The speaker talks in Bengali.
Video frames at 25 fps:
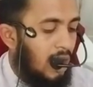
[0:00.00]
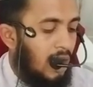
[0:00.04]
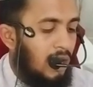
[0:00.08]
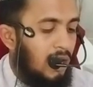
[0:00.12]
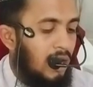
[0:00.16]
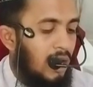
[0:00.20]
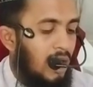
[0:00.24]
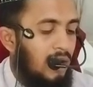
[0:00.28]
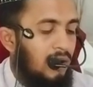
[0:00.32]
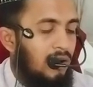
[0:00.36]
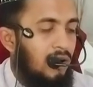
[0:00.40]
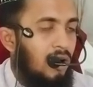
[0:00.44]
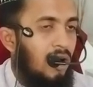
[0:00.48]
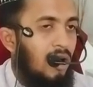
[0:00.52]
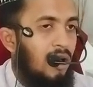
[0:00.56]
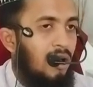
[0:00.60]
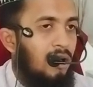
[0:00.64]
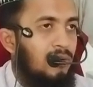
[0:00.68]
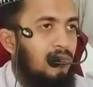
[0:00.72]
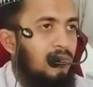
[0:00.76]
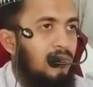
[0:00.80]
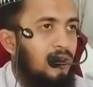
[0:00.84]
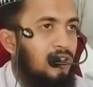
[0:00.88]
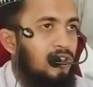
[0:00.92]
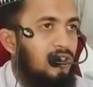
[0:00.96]
আল্লাহর ঘর
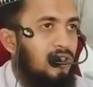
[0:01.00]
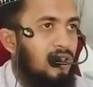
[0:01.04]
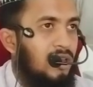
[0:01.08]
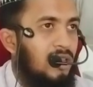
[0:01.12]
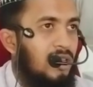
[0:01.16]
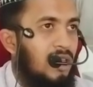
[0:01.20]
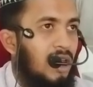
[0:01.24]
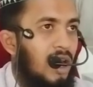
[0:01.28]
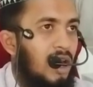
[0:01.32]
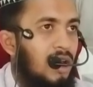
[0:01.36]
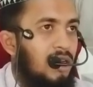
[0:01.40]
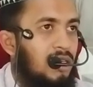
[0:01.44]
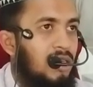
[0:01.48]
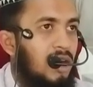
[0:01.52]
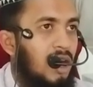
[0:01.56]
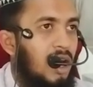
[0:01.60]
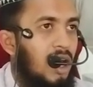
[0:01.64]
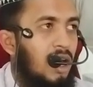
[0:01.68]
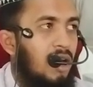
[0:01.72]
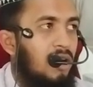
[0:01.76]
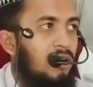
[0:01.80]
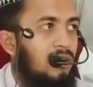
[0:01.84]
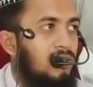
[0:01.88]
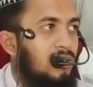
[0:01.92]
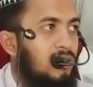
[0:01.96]
মসজিদে
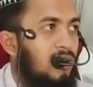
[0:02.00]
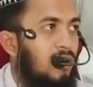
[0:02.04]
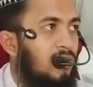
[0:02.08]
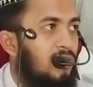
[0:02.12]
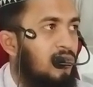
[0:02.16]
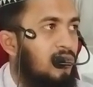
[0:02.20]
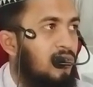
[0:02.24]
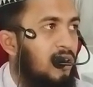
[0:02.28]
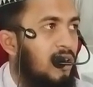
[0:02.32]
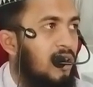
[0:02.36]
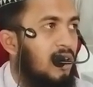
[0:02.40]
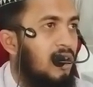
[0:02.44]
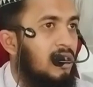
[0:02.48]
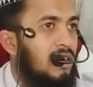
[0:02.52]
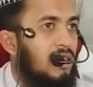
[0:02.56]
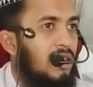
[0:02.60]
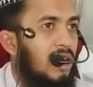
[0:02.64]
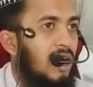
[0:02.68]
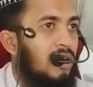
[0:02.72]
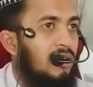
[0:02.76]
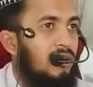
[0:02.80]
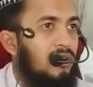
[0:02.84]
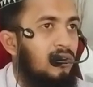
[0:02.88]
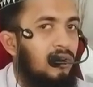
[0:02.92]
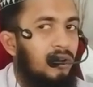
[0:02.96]
আসার তৌফিক
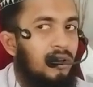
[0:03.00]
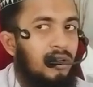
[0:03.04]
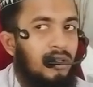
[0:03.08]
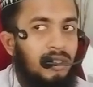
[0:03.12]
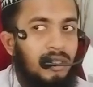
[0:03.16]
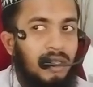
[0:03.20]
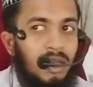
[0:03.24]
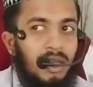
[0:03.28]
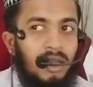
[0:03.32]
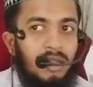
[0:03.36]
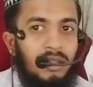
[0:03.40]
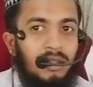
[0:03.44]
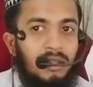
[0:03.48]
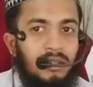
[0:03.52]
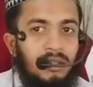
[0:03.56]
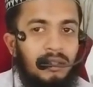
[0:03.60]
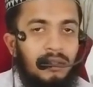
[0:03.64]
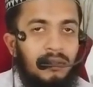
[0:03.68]
দান করেছেন